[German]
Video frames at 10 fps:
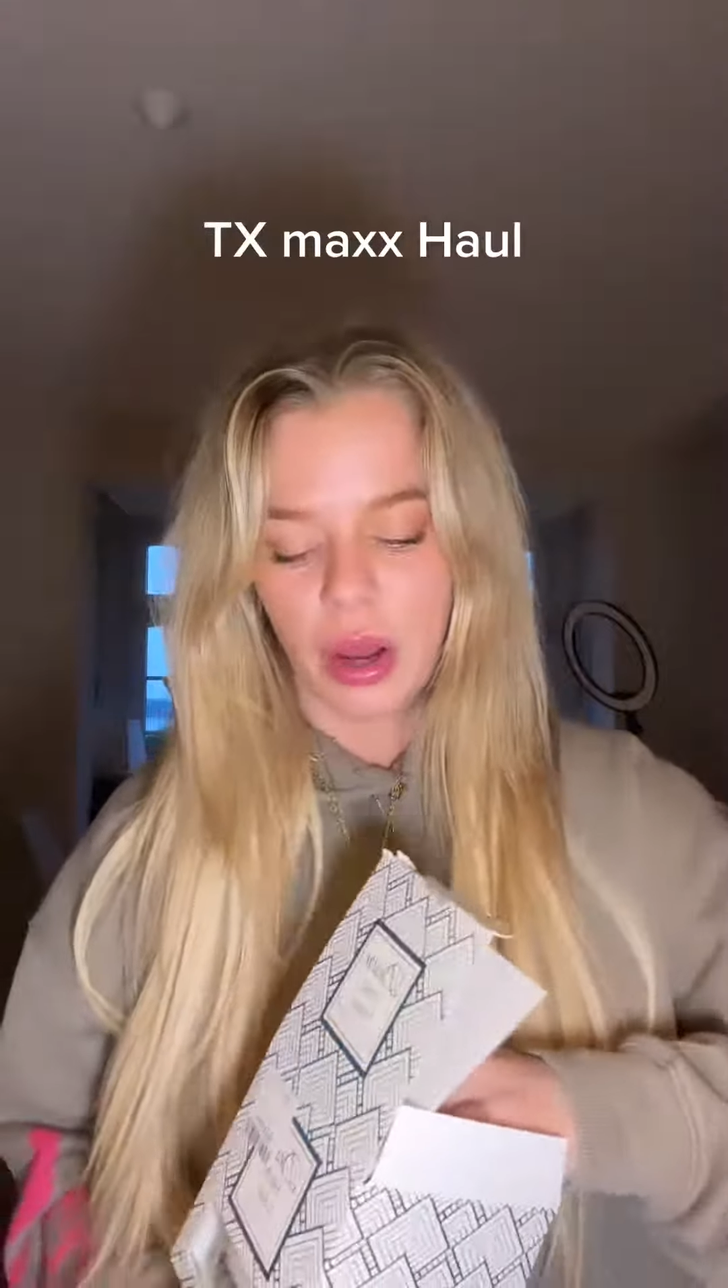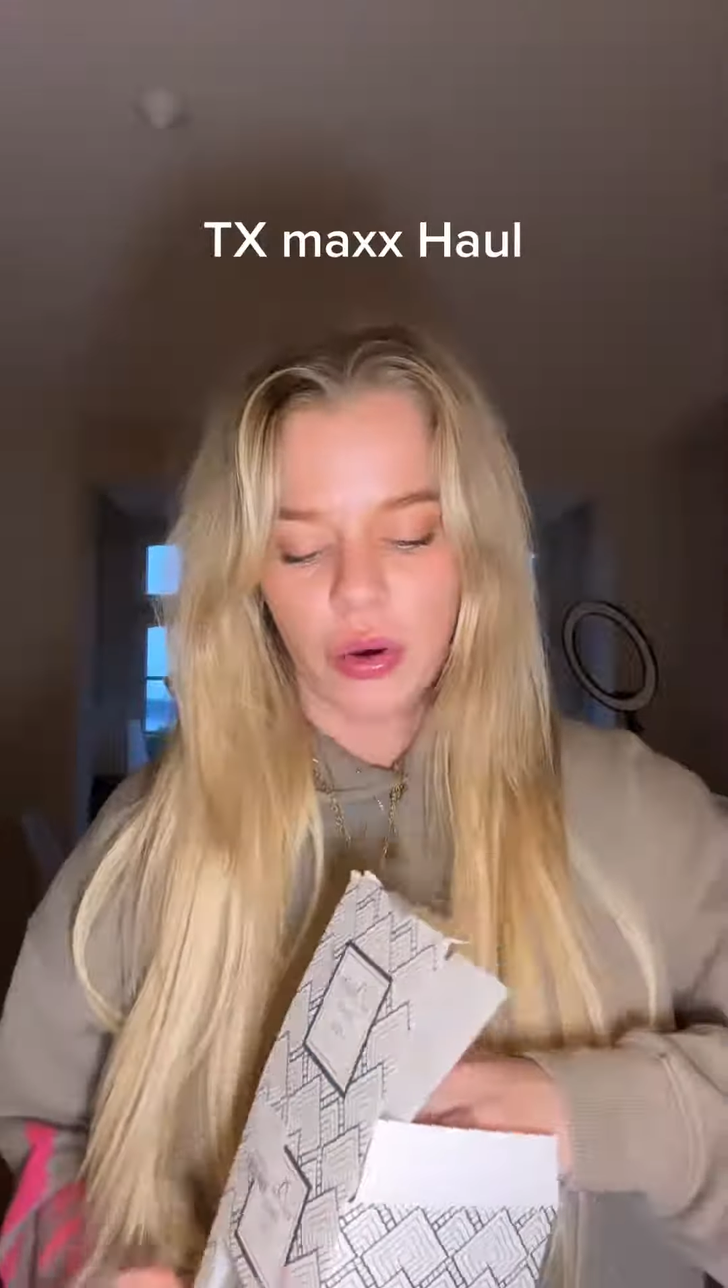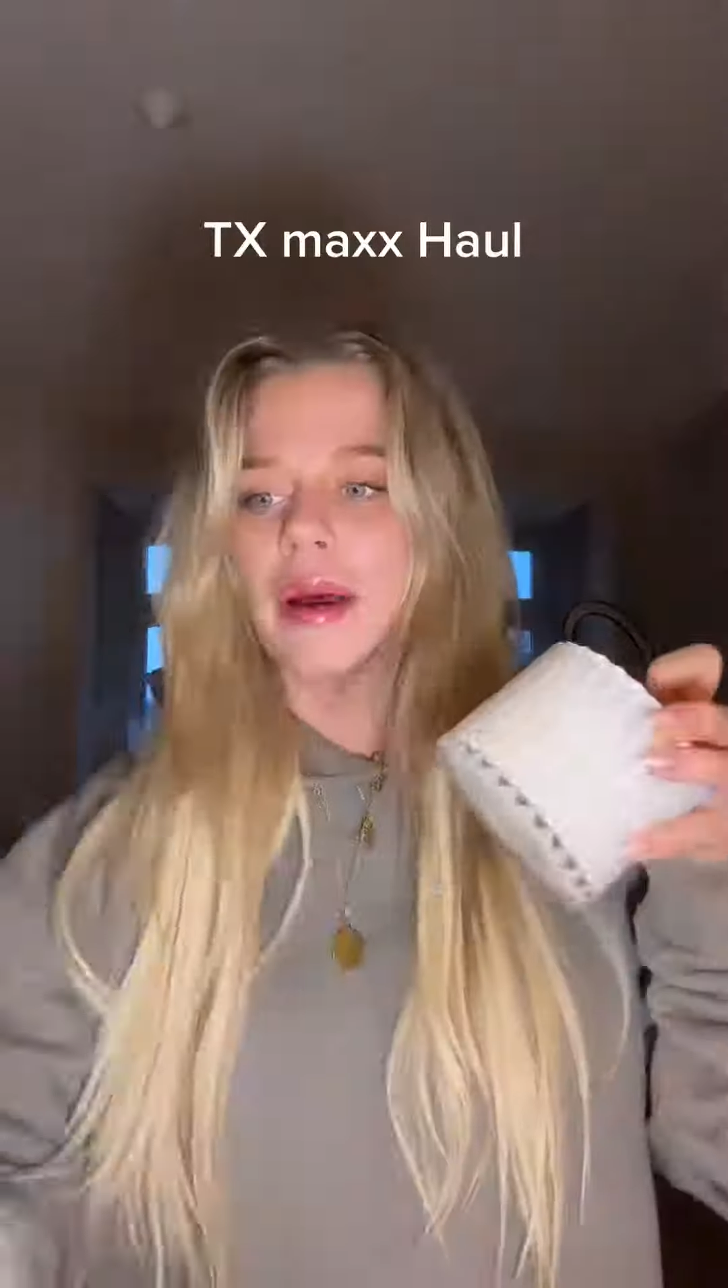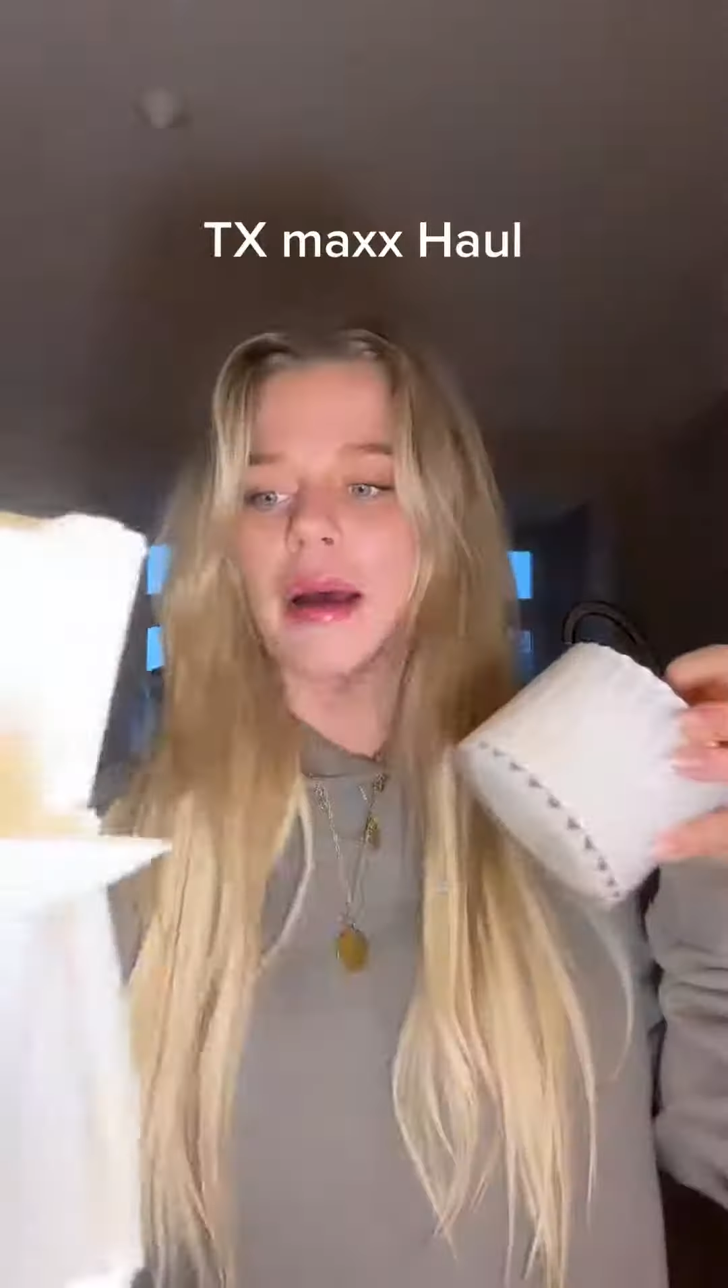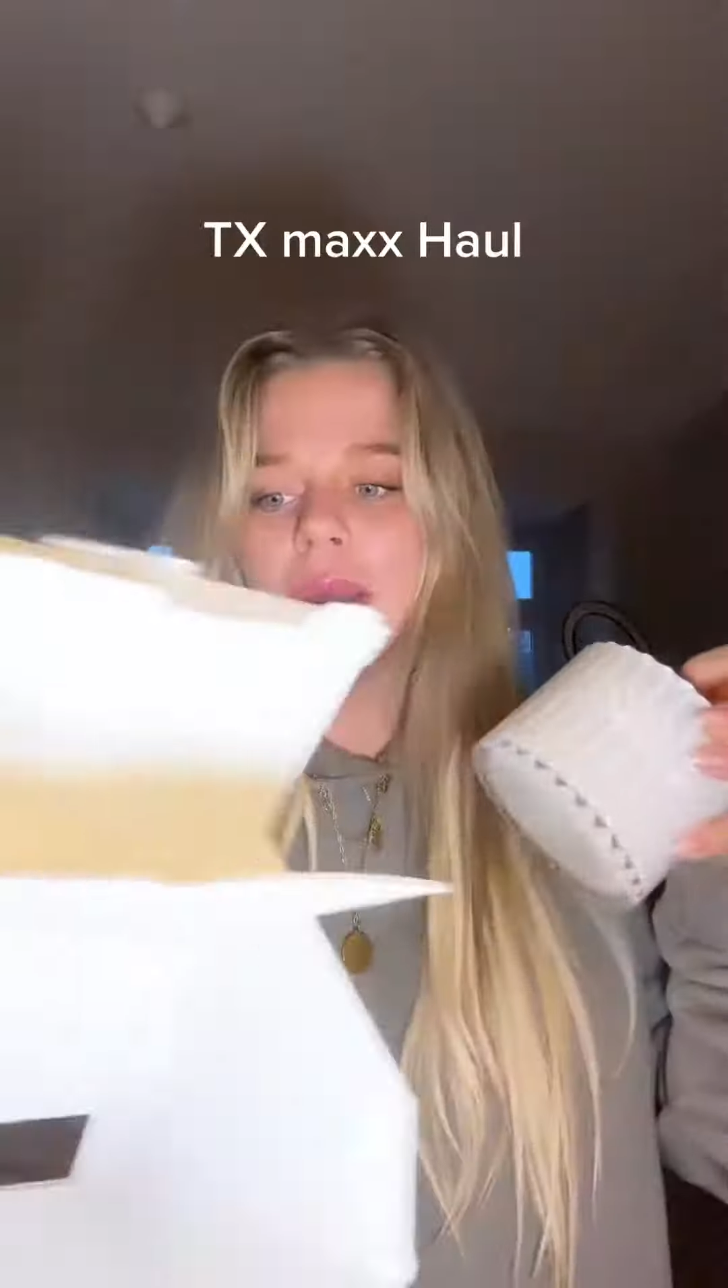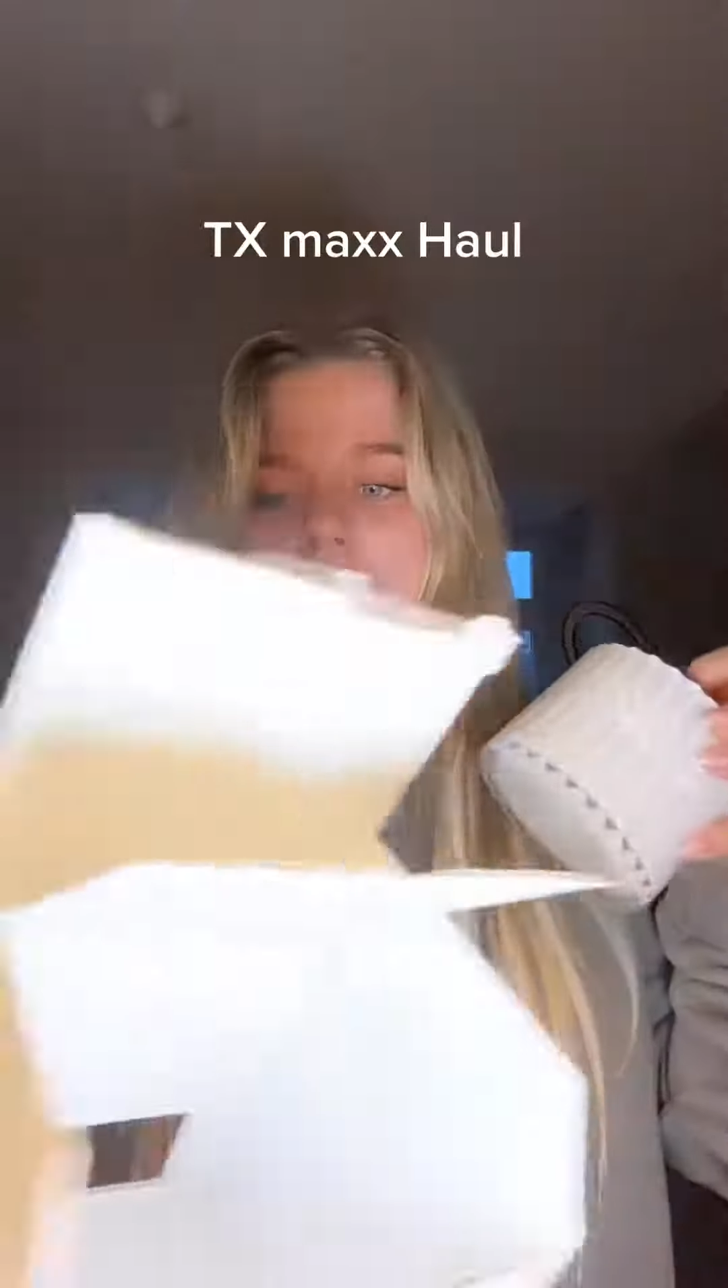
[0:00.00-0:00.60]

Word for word: auf, aber